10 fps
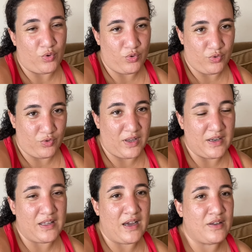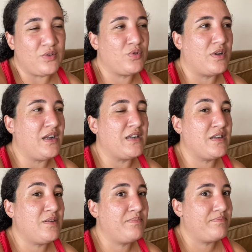o yurttanın yani suları
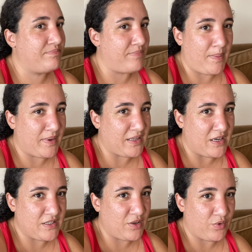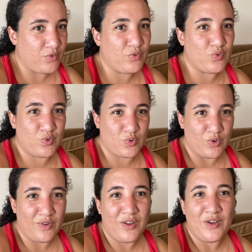gerçekten berbat derece kötü tuzlu.